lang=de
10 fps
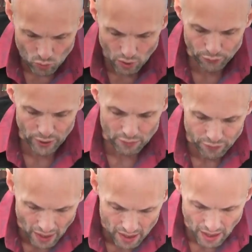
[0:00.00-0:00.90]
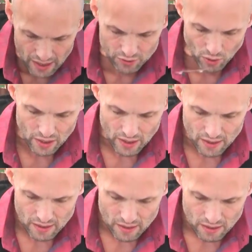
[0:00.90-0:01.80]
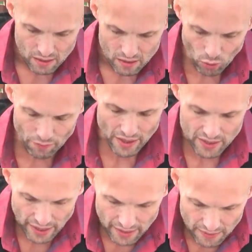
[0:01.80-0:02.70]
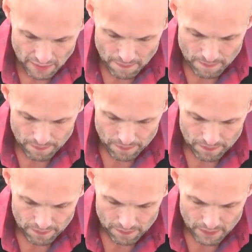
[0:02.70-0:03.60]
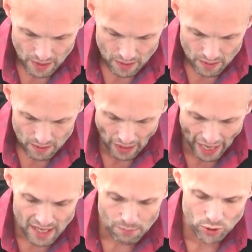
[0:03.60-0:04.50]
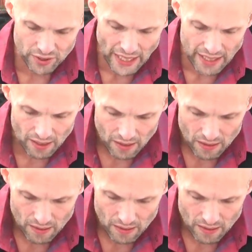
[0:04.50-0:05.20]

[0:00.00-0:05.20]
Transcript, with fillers: nur für den Fall, also unwahrscheinlich. Keine Musik?